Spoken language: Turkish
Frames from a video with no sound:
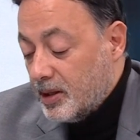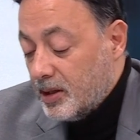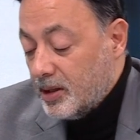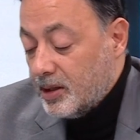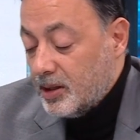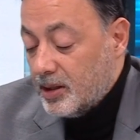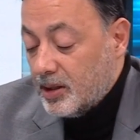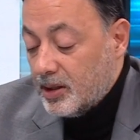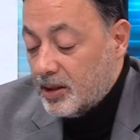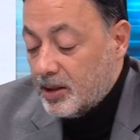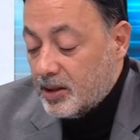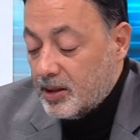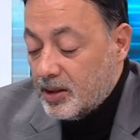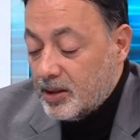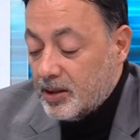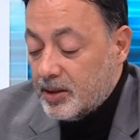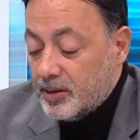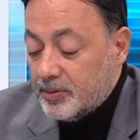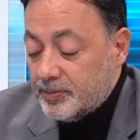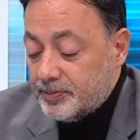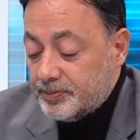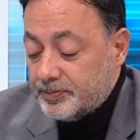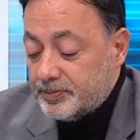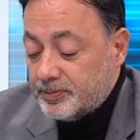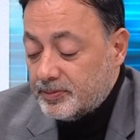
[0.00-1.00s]

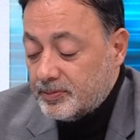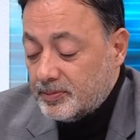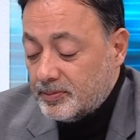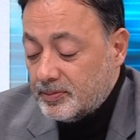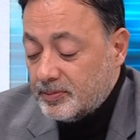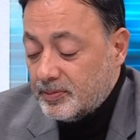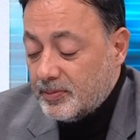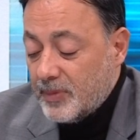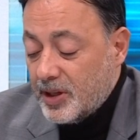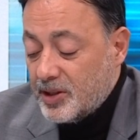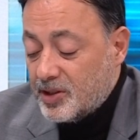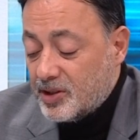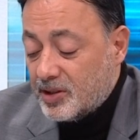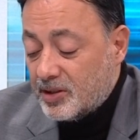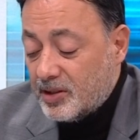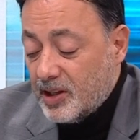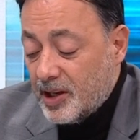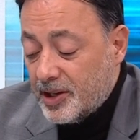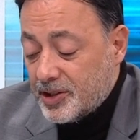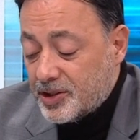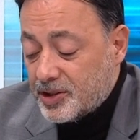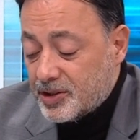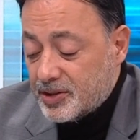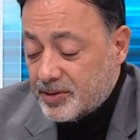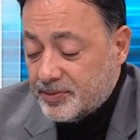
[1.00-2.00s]
Ee,
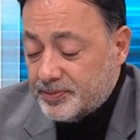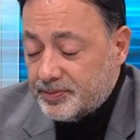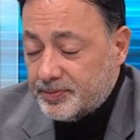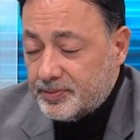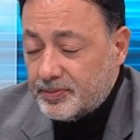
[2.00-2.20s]
Beşiktaş,